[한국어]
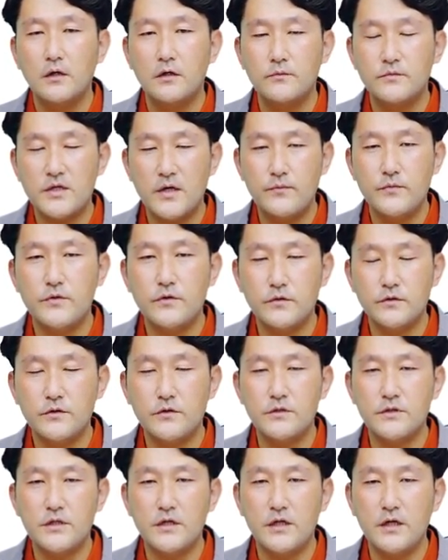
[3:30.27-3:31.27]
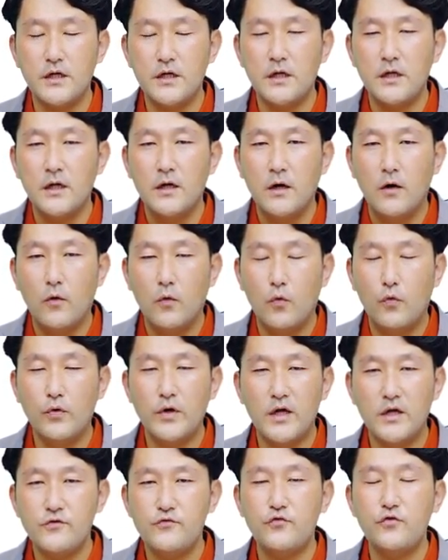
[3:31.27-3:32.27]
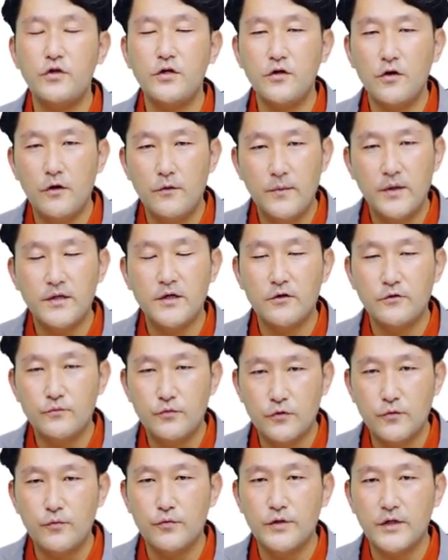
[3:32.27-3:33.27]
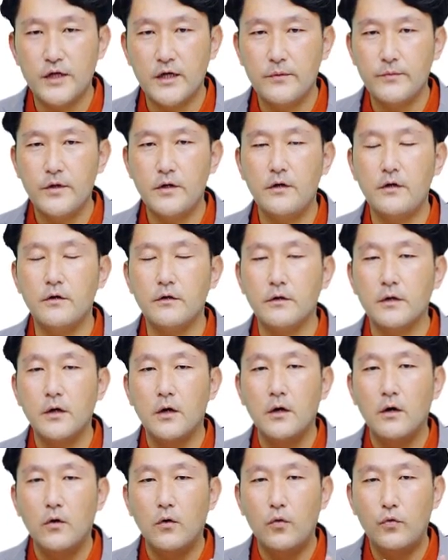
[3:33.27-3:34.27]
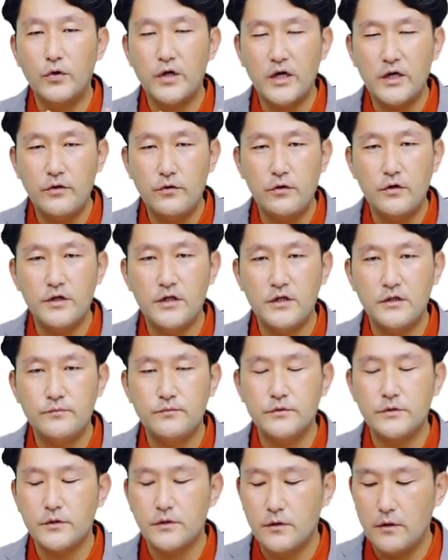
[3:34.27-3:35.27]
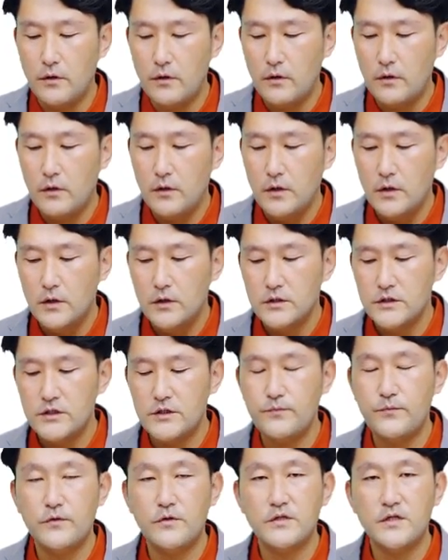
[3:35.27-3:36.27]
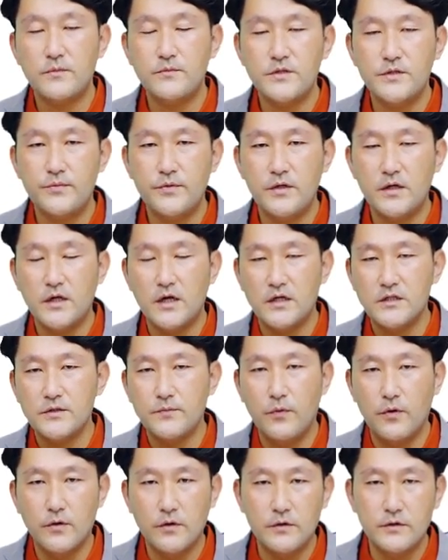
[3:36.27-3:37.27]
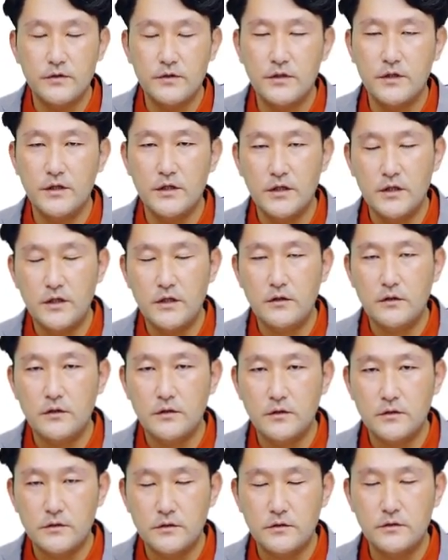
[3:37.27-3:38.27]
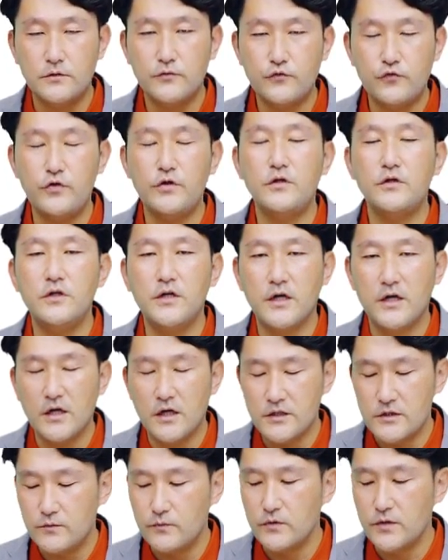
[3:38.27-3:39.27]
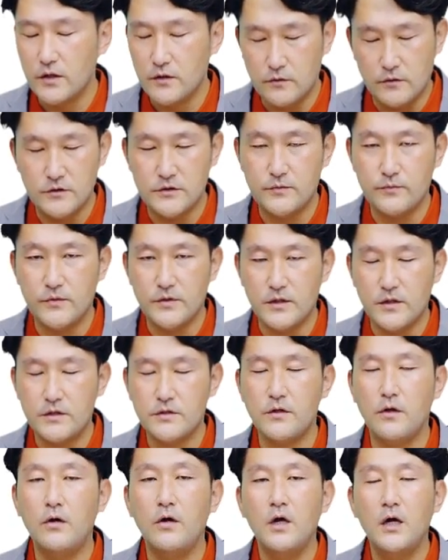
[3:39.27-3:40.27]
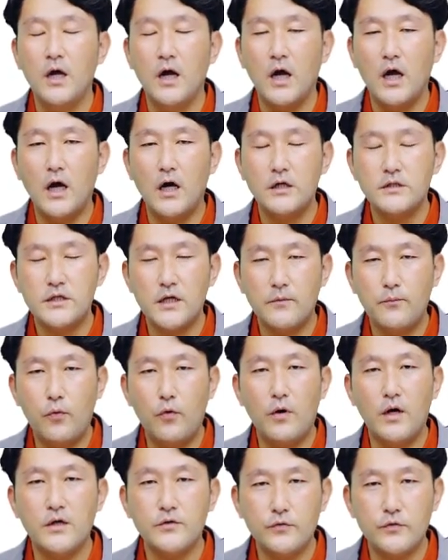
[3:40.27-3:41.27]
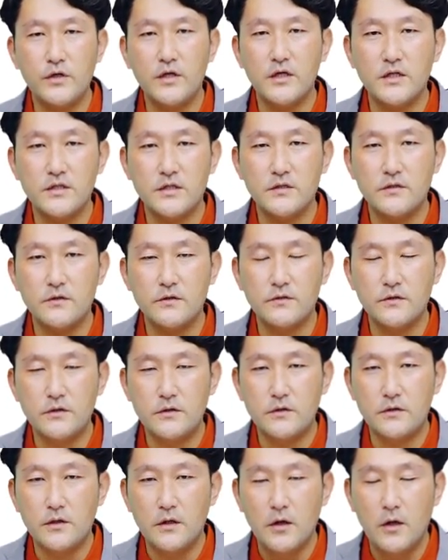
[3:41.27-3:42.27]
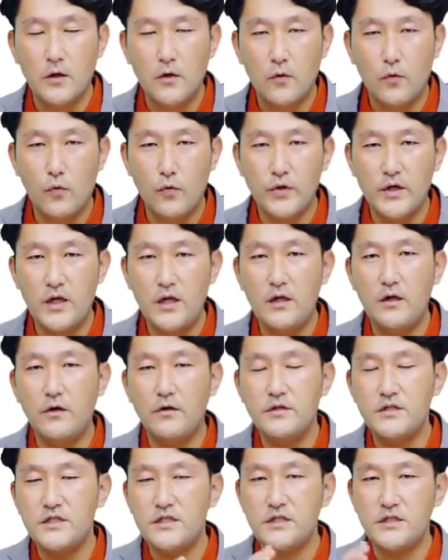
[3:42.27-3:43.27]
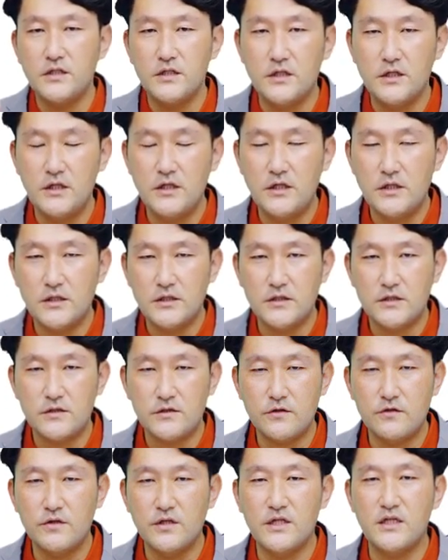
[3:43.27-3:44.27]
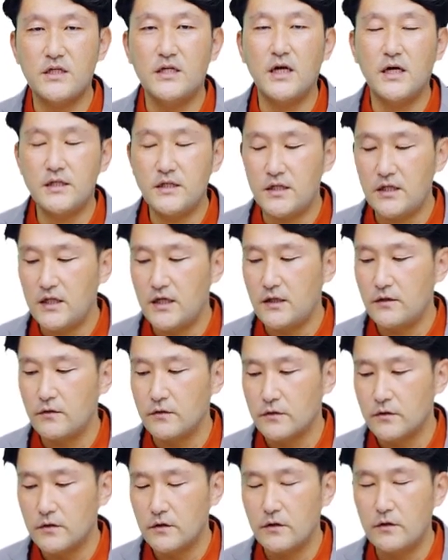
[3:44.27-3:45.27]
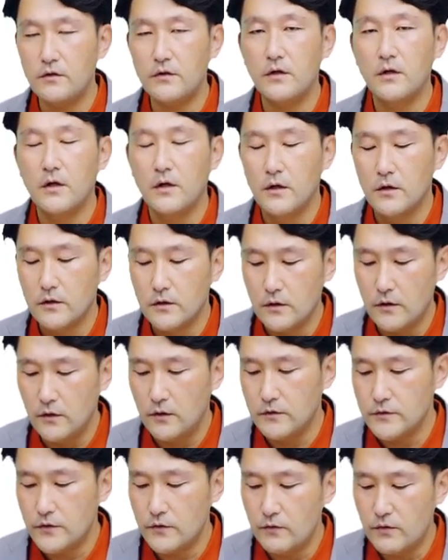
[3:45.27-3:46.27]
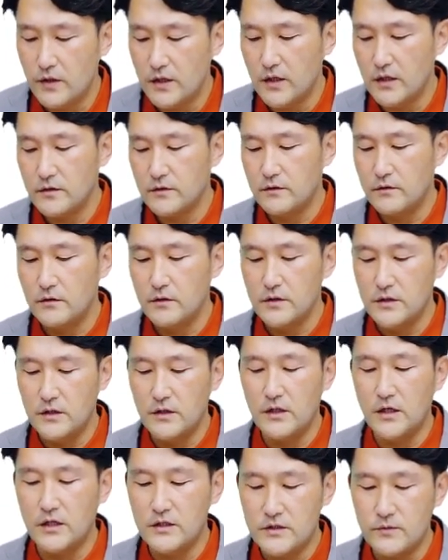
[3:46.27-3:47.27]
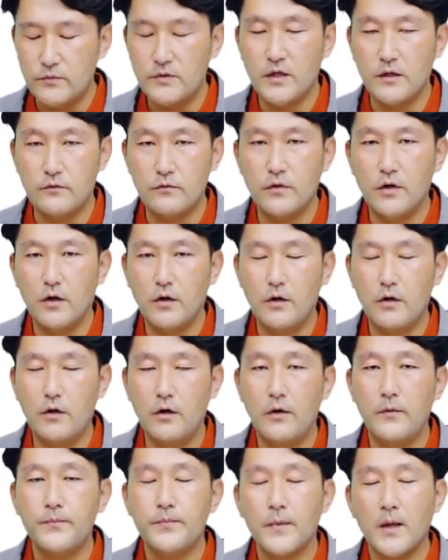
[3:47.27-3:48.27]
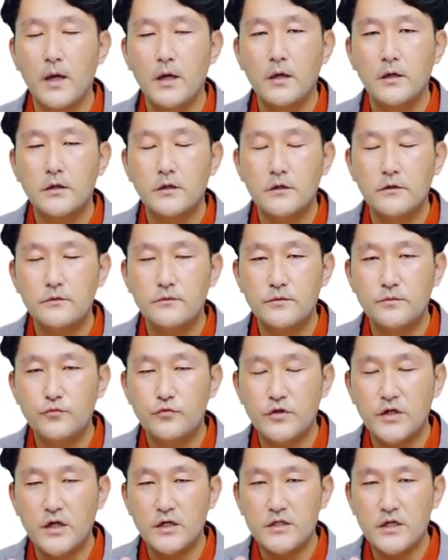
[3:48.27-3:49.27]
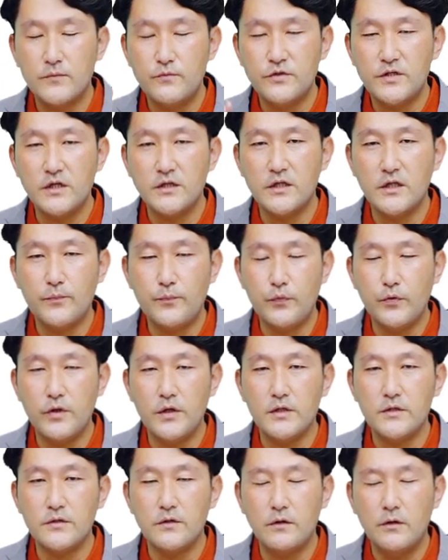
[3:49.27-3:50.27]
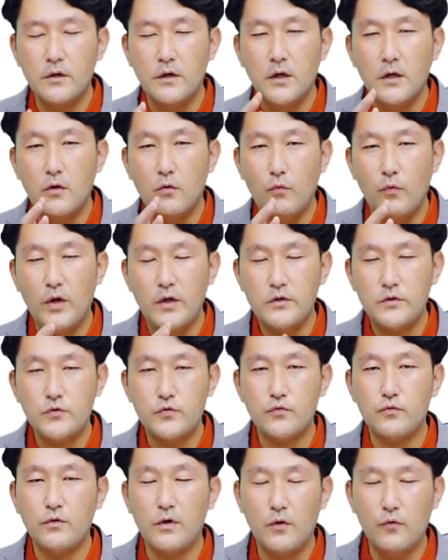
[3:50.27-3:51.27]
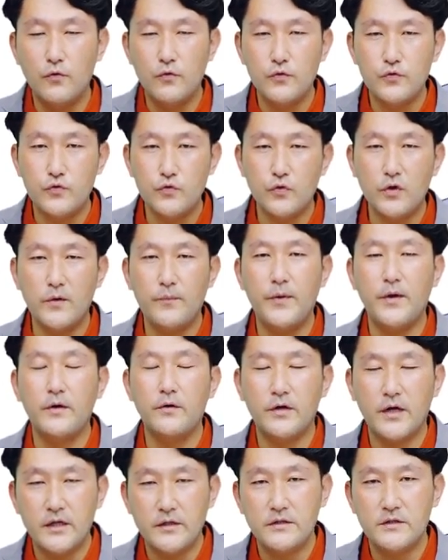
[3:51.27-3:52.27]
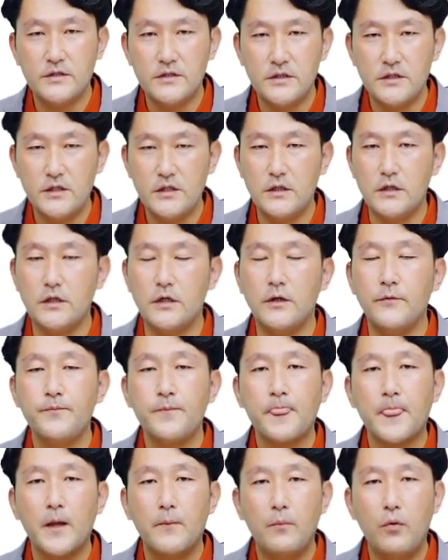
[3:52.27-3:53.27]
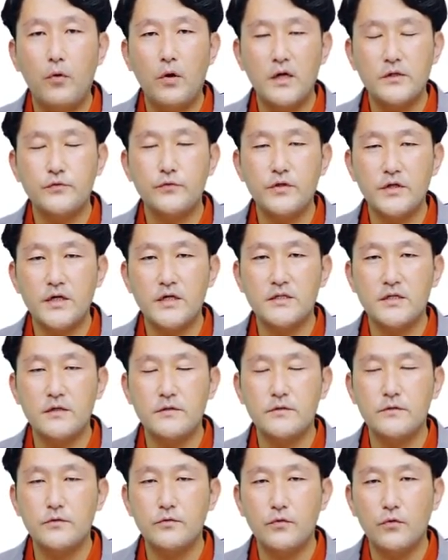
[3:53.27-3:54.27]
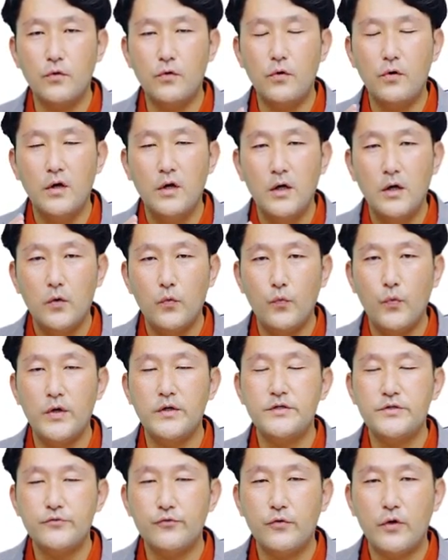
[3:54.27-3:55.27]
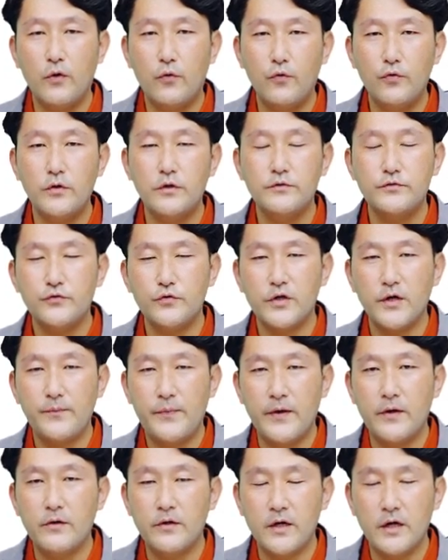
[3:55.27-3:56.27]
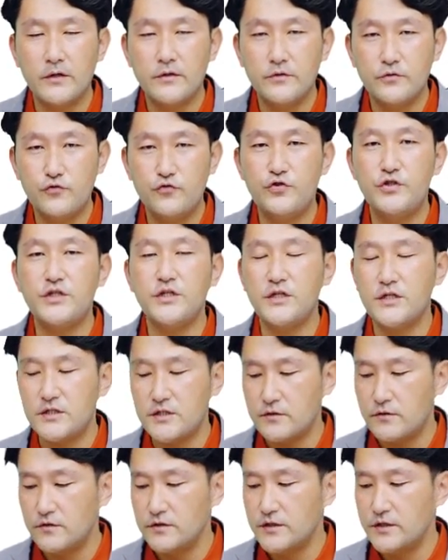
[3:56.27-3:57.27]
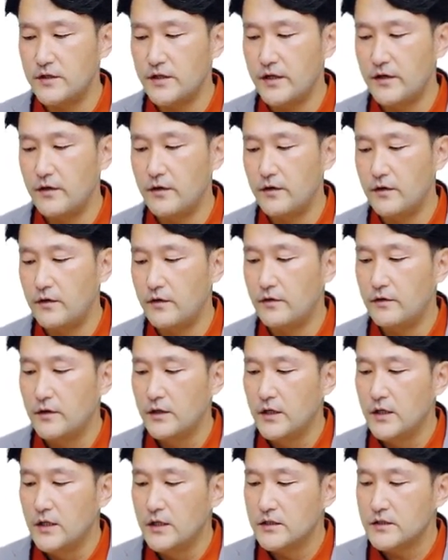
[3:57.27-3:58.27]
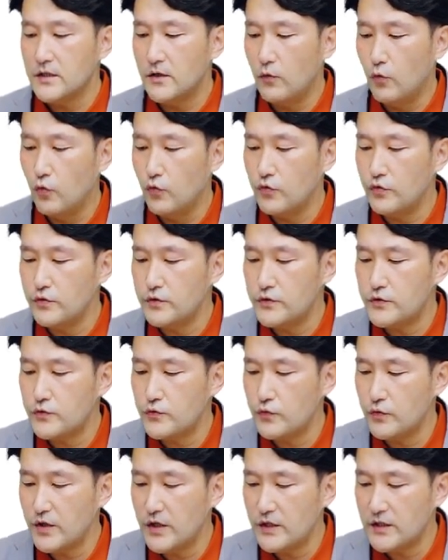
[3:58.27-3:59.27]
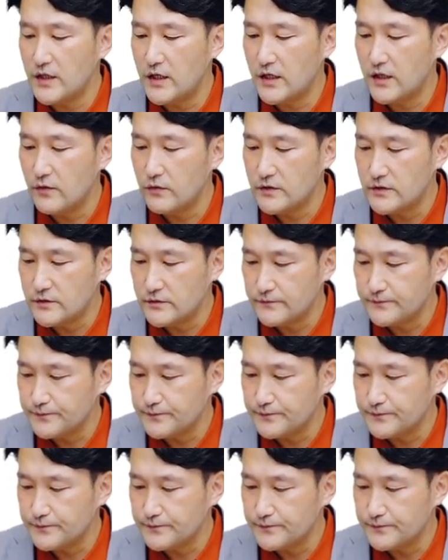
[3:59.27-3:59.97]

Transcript: 그럼 삼성전자의 올해 수익이 얼마냐고 물어본다면 올해 1월 1일부터 12월 31일까지 벌어들인 그 수익을 얘기하시면 되는 것입니다. 그래서 항상 포괄 손익계산서는 그 1년치 특정 기간에 대한 어떤 경영 성과라는 걸 이해하시면 되고요. 그럼 우리가 재무상태표에서 왼쪽과 오른쪽에 배열하듯이 포괄 손익계산서도 왼쪽과 오른쪽에 배열하는 규칙이 있을 것인데요. 자, 오른쪽에다가 그-